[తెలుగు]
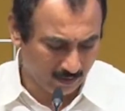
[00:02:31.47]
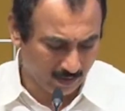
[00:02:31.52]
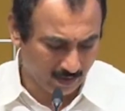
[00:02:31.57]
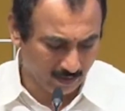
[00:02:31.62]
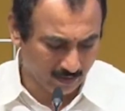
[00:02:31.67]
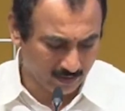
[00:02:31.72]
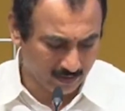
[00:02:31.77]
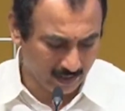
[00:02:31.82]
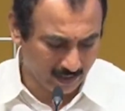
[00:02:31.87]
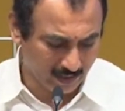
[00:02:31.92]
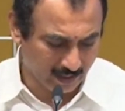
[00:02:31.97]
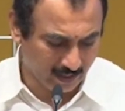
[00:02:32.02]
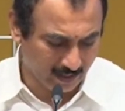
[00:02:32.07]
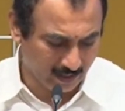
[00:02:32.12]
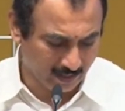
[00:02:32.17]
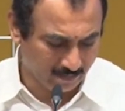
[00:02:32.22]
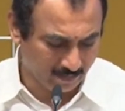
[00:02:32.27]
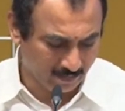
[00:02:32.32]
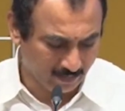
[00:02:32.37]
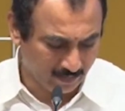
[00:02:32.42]
ఉండటం
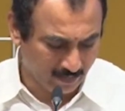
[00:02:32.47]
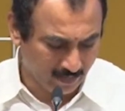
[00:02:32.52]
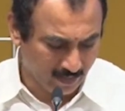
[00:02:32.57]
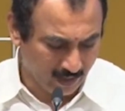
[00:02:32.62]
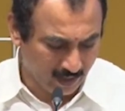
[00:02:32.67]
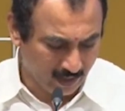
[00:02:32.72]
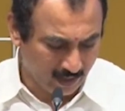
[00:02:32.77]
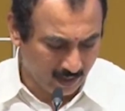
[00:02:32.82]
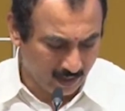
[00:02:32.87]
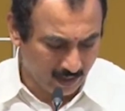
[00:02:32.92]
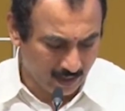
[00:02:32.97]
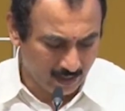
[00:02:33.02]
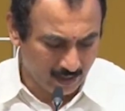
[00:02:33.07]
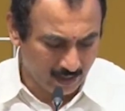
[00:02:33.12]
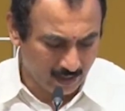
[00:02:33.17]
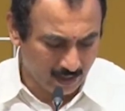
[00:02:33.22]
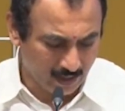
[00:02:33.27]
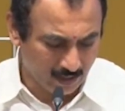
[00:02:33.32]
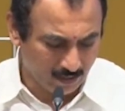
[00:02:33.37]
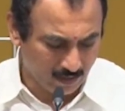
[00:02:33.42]
జరిగింది
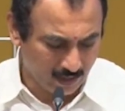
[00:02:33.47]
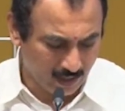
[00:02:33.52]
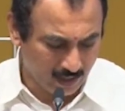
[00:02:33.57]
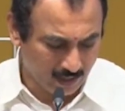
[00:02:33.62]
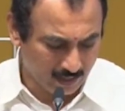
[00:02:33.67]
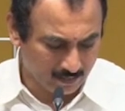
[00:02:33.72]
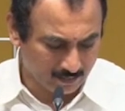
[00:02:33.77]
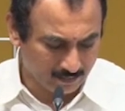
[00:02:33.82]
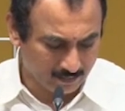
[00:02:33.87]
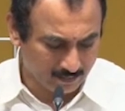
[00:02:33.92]
అంతేకాకుండా